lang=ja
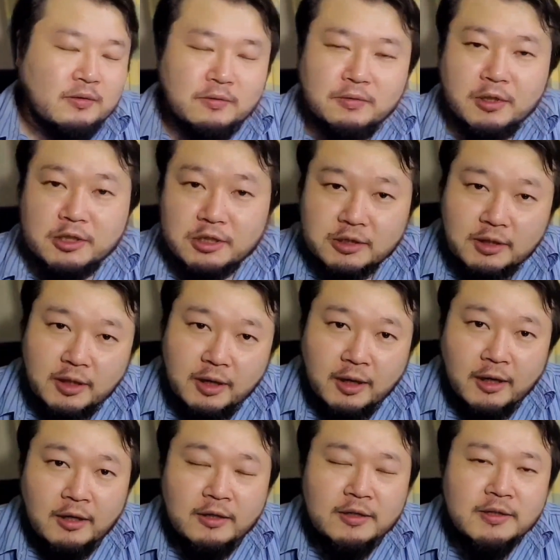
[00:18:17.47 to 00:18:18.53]
嬉しい
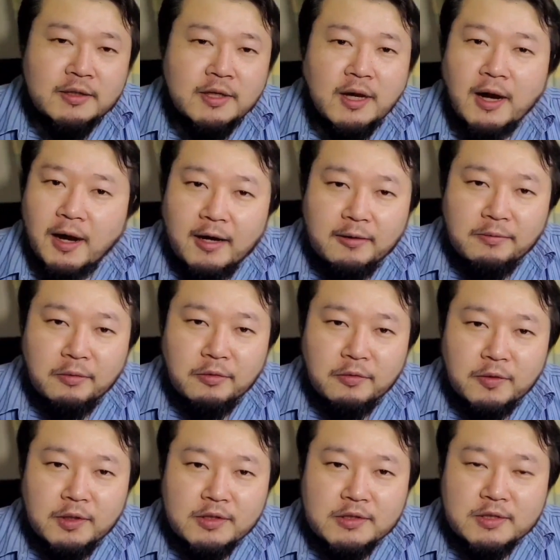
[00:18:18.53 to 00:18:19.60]
ね。iPhone
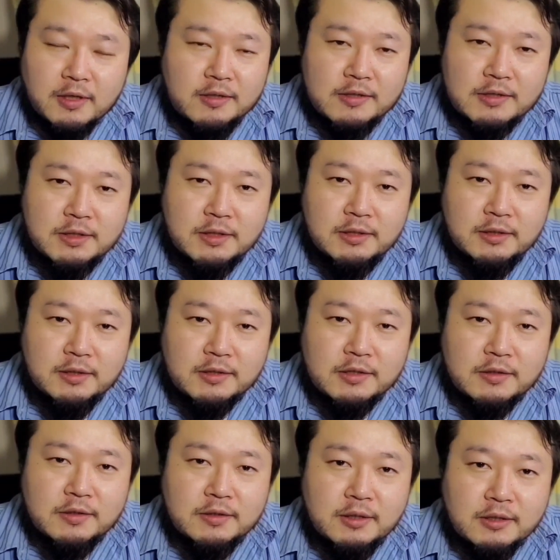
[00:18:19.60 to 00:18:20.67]
より全然
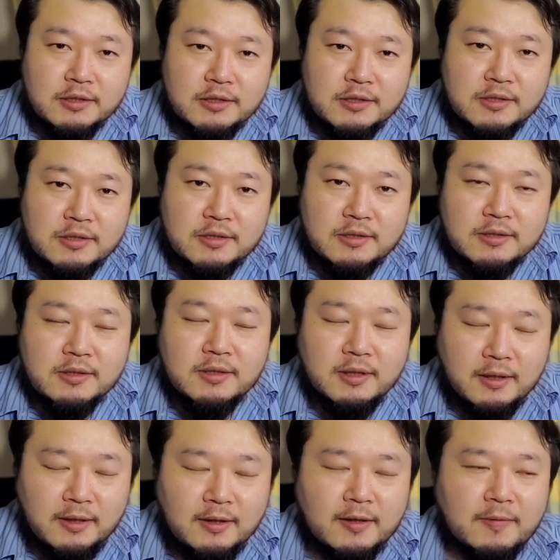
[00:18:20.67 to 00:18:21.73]
安いです。
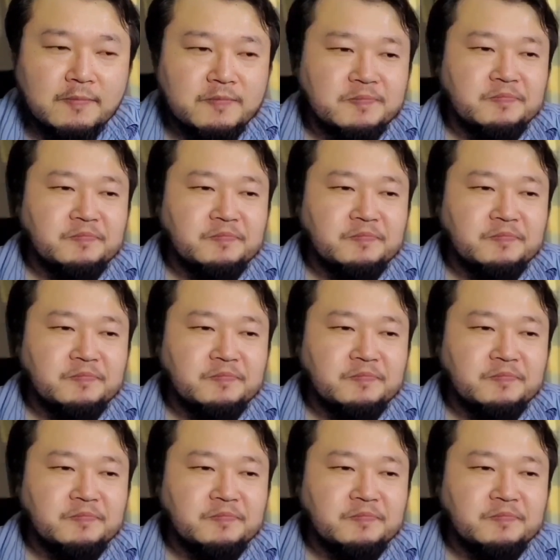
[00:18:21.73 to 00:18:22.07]
はい。